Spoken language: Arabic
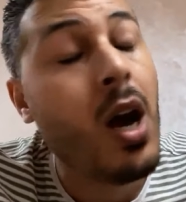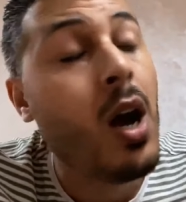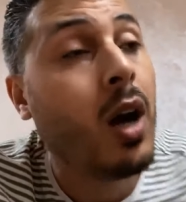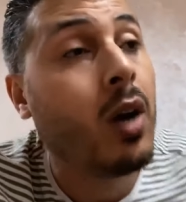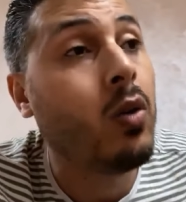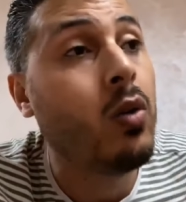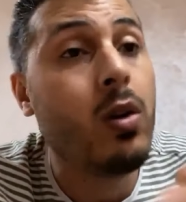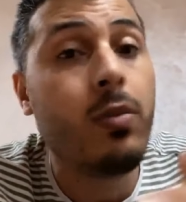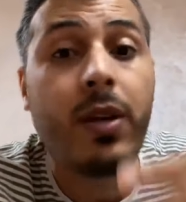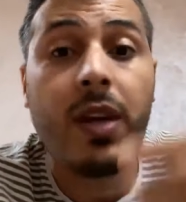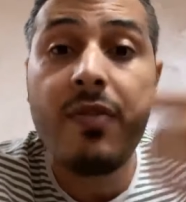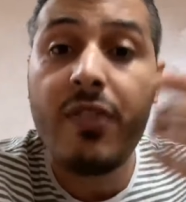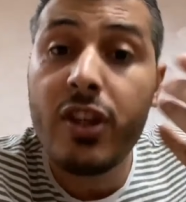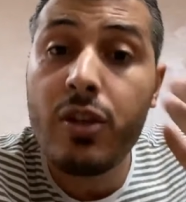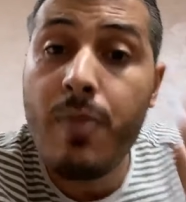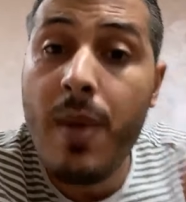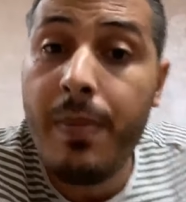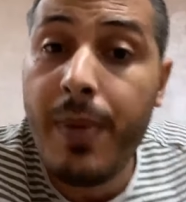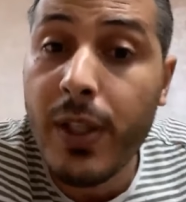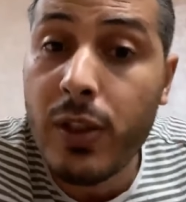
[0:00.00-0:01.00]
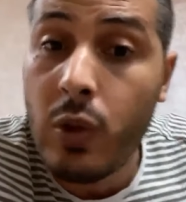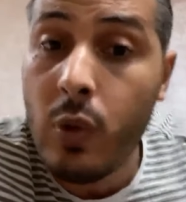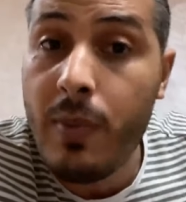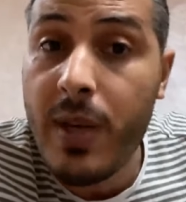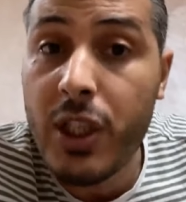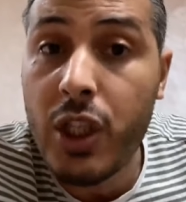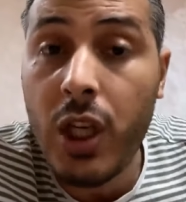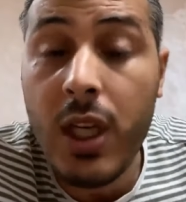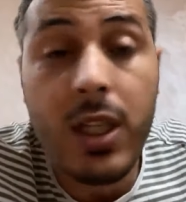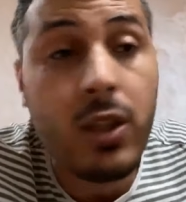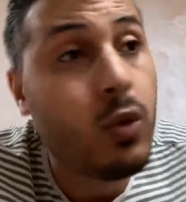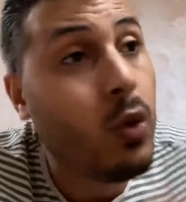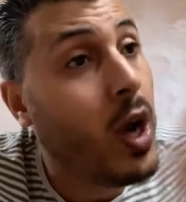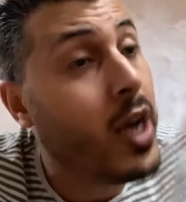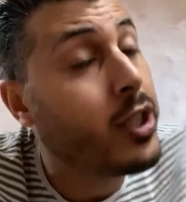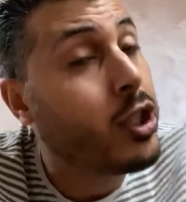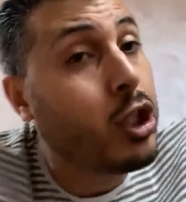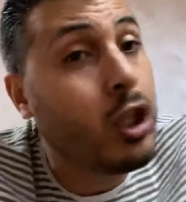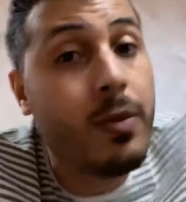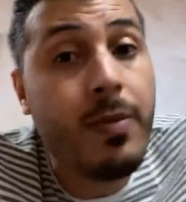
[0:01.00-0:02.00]
اقول لهم كيفاش ما بعتو ما شريتو
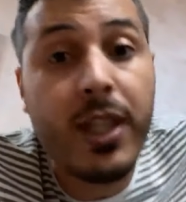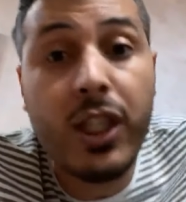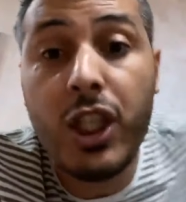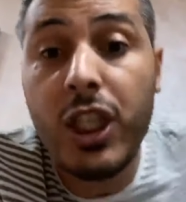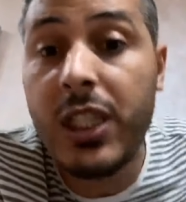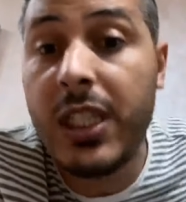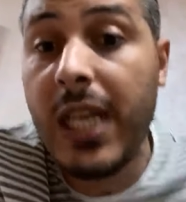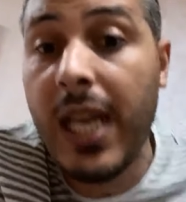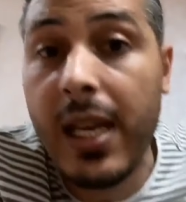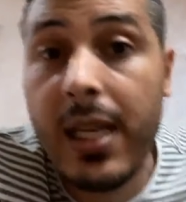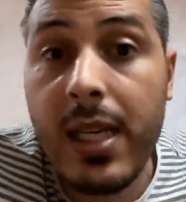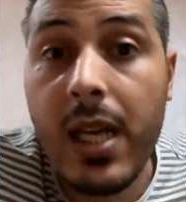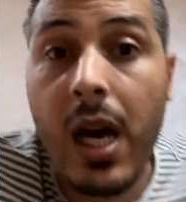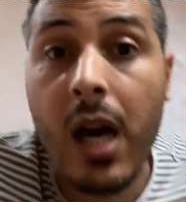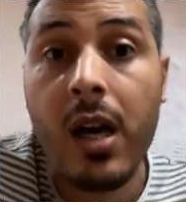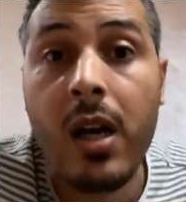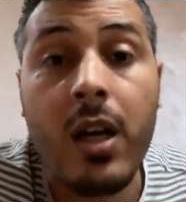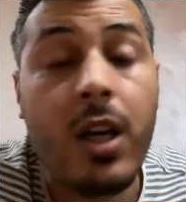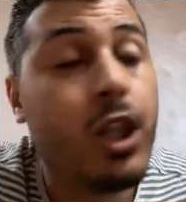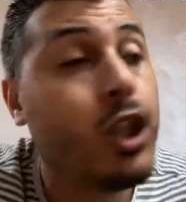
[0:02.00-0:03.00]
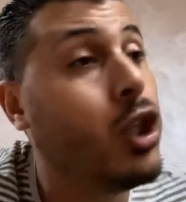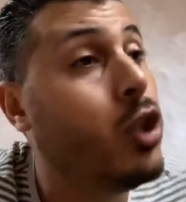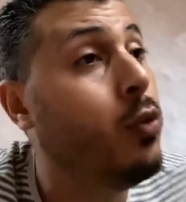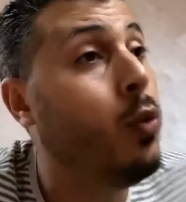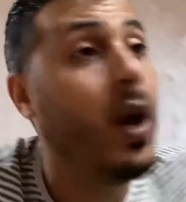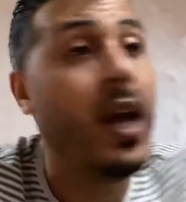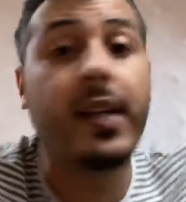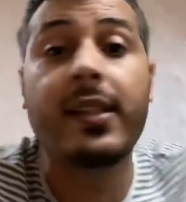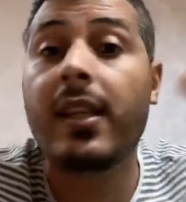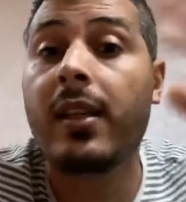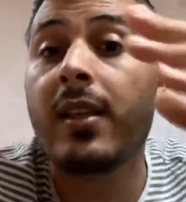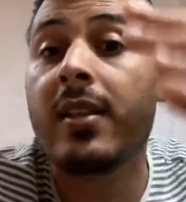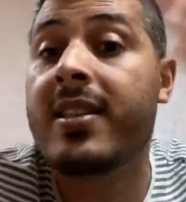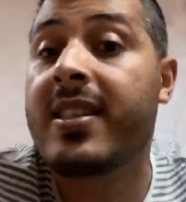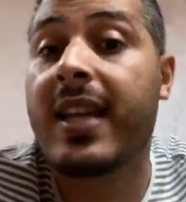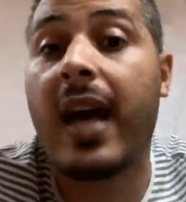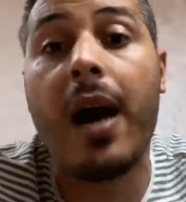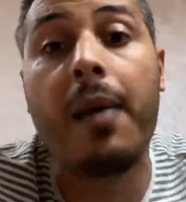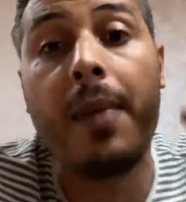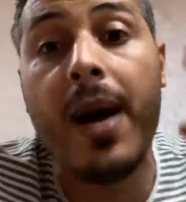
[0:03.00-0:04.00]
هذا الشيء ماشي ديالنا شي واحد
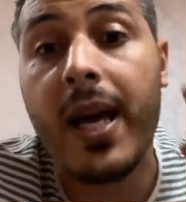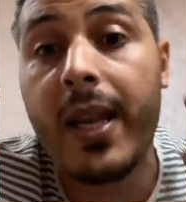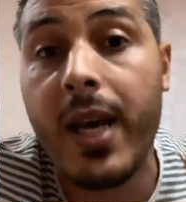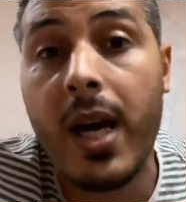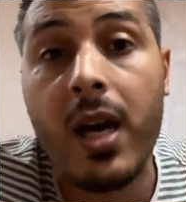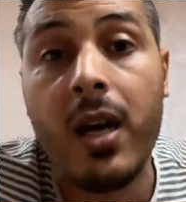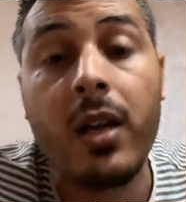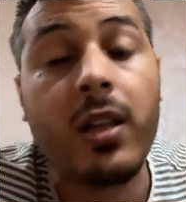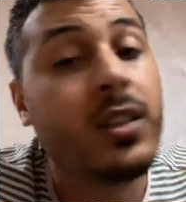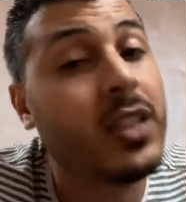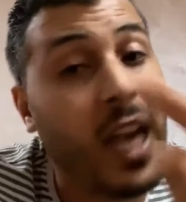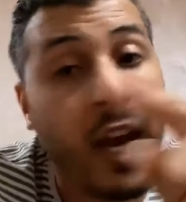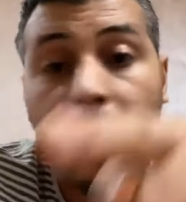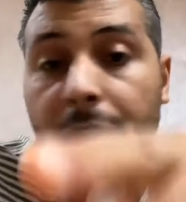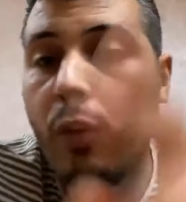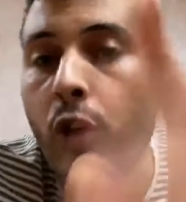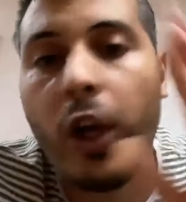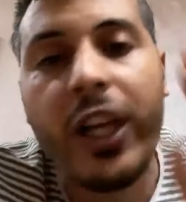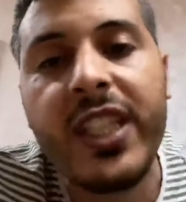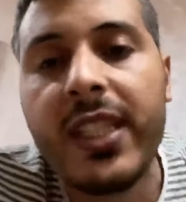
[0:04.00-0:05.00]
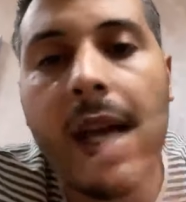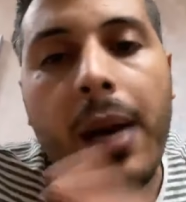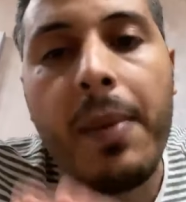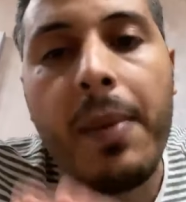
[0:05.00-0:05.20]
سكامانا تيعرفوك انت